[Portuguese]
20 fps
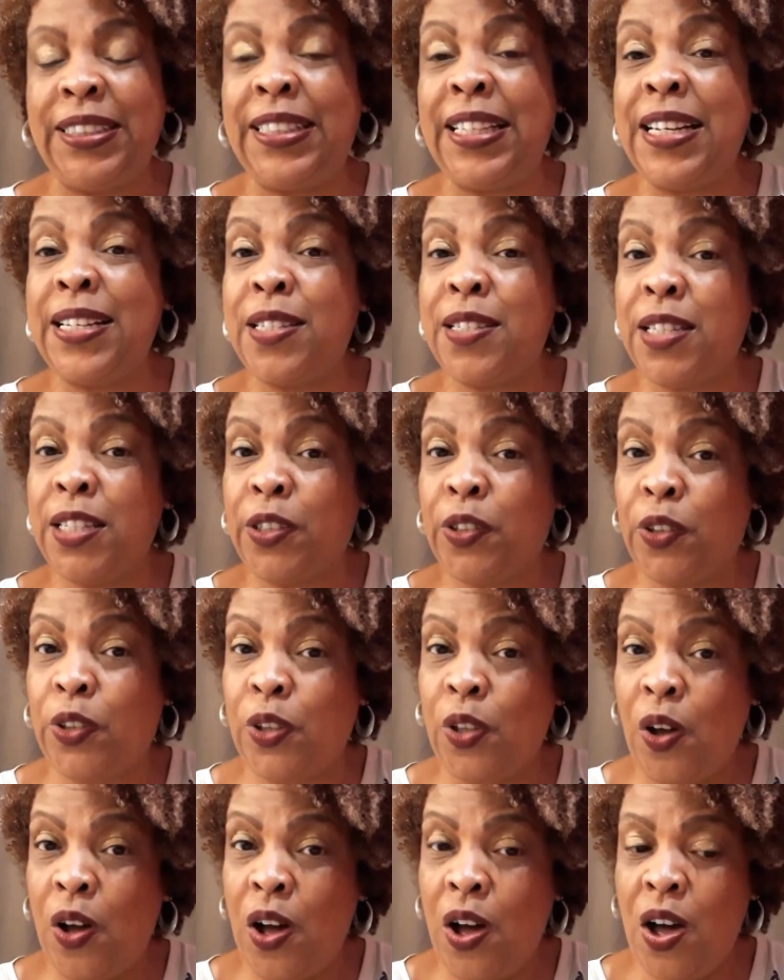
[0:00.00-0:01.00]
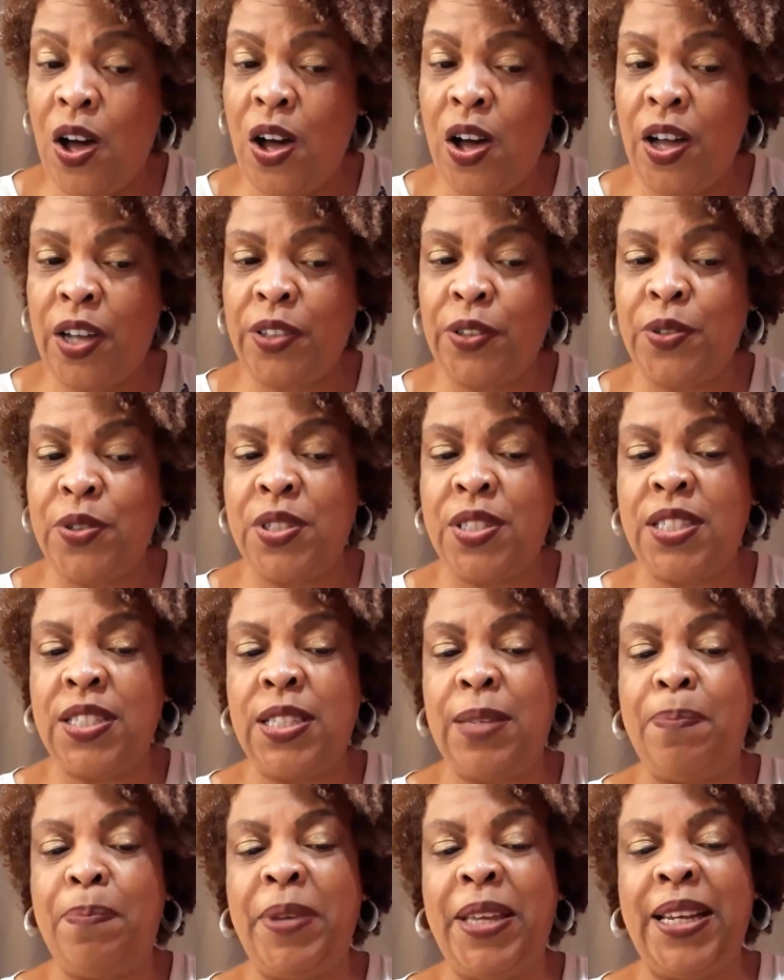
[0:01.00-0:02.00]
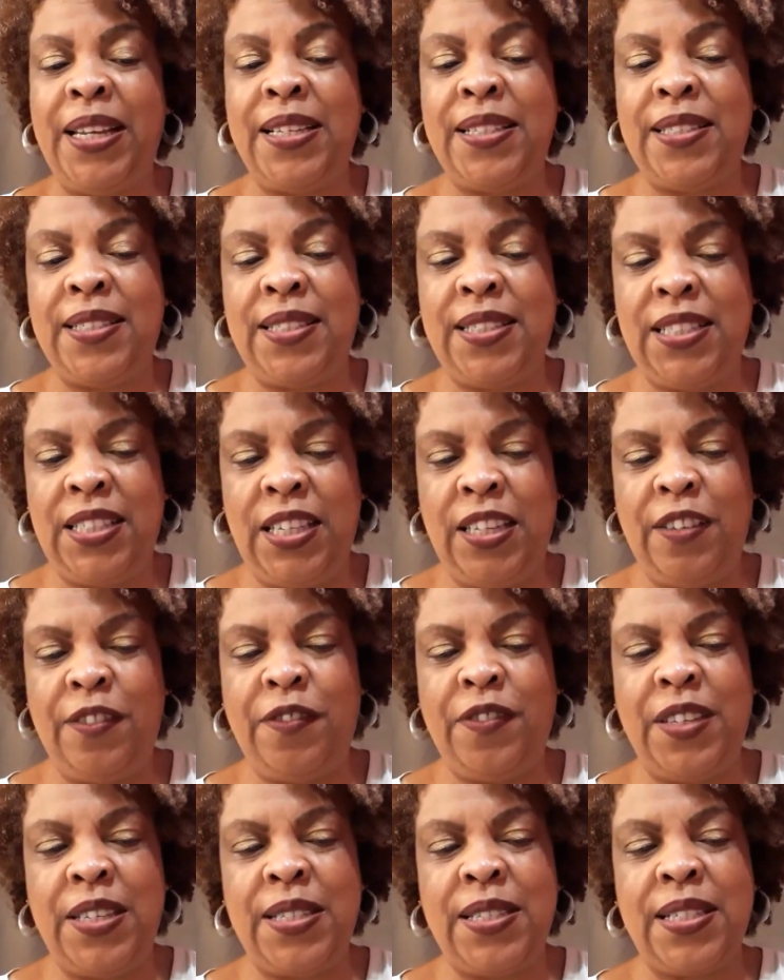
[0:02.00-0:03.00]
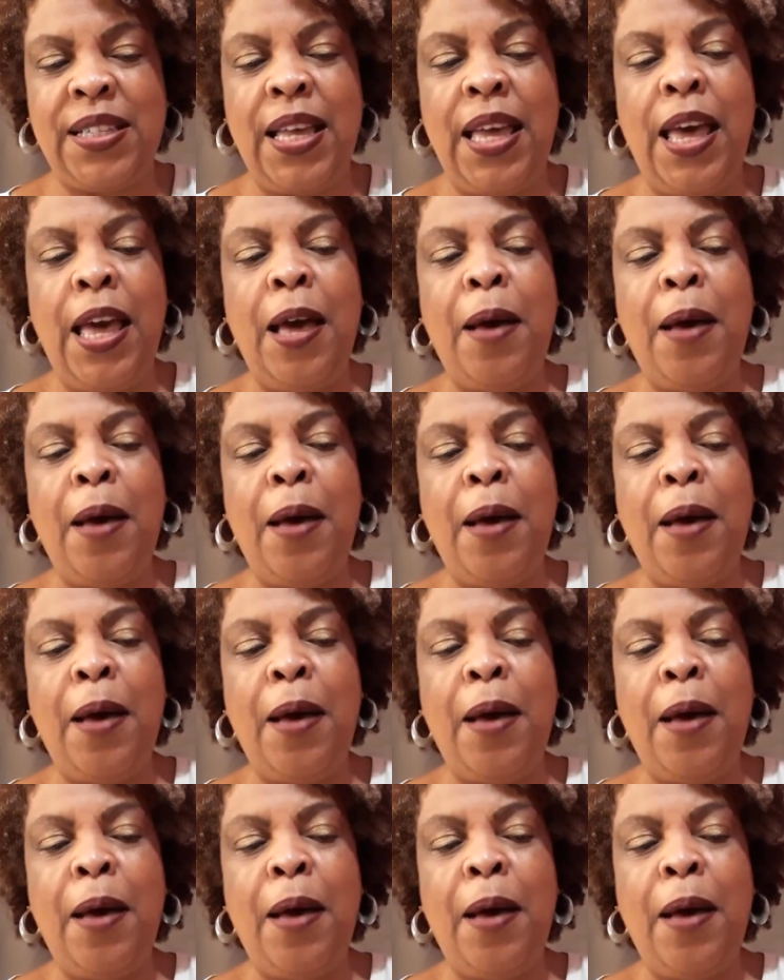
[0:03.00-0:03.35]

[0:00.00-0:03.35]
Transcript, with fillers: transitórios e perecíveis,